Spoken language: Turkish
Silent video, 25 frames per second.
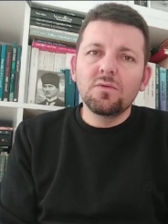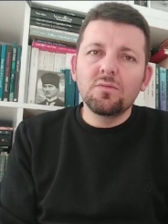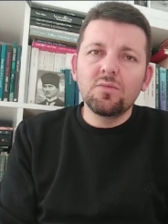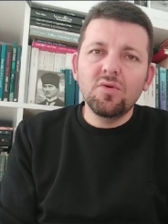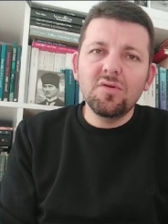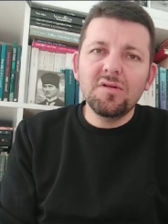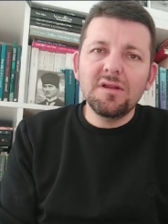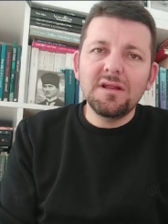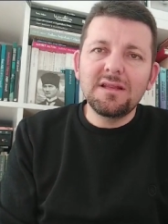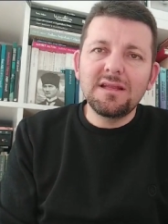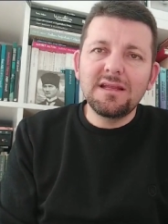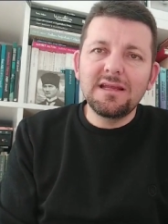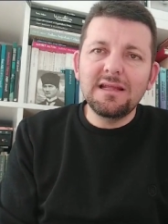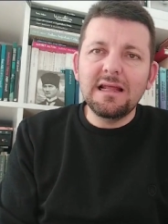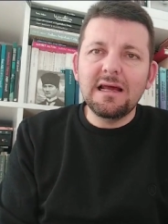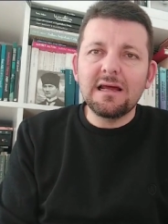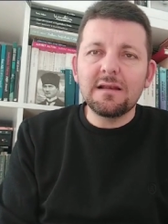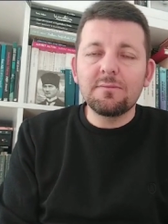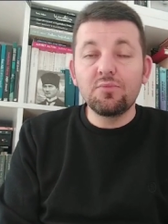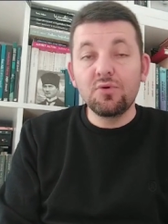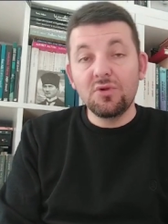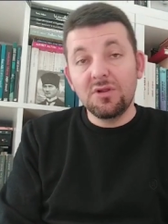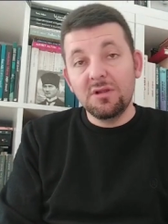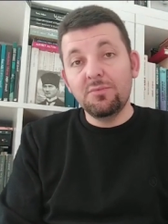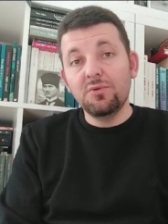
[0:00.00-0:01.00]
olumsuz
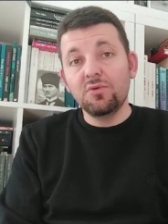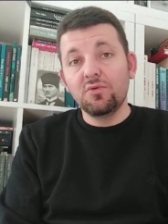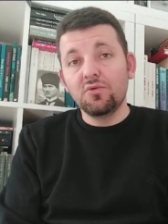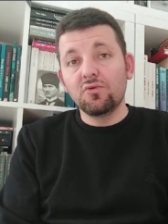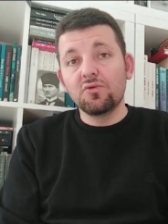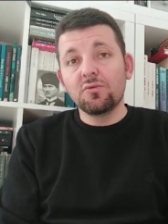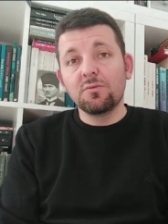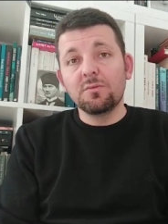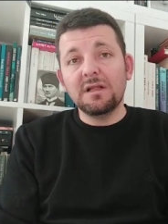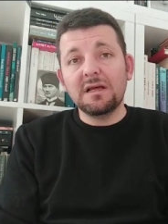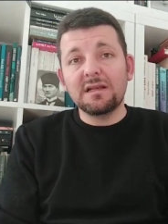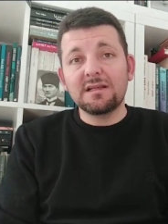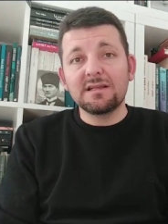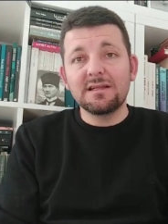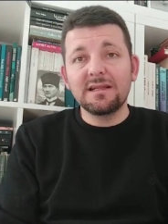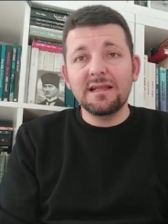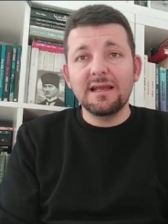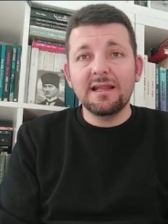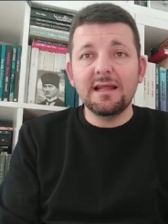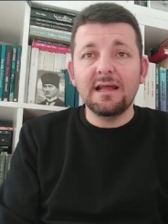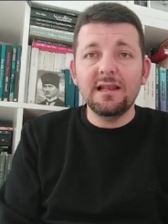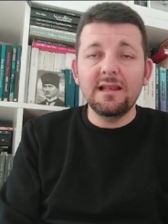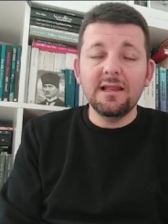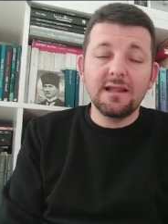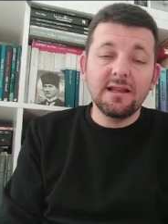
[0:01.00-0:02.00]
etkiler bu gibi
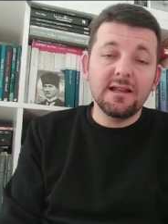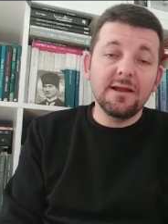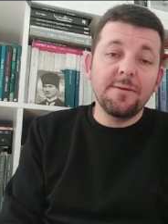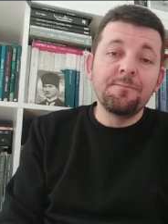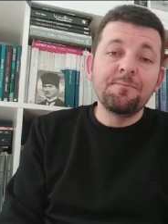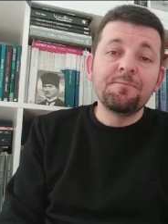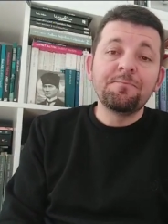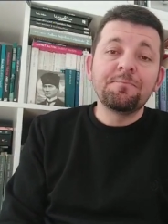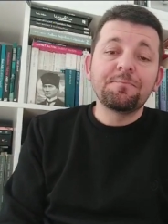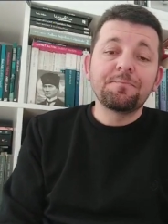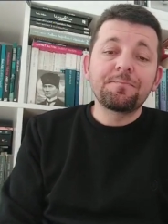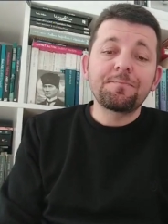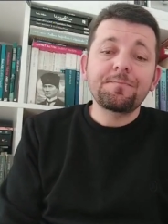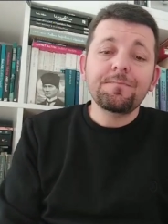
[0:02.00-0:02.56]
durumlar genellikle.